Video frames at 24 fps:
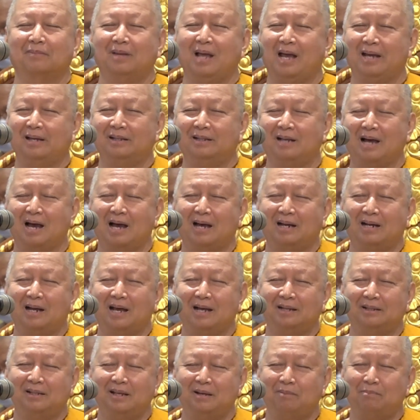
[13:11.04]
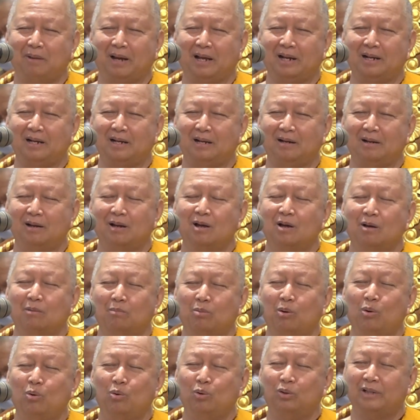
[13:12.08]
ในฐานะที่เป็น
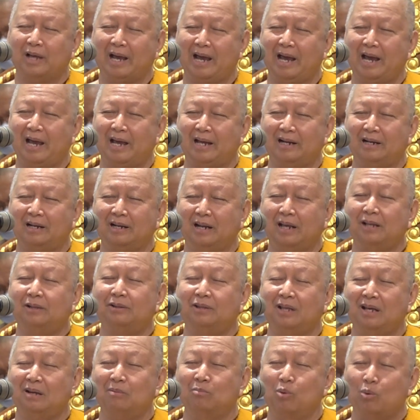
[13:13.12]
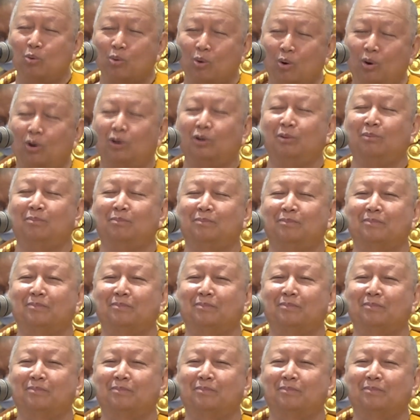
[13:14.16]
ผู้แทนนิติบุคคล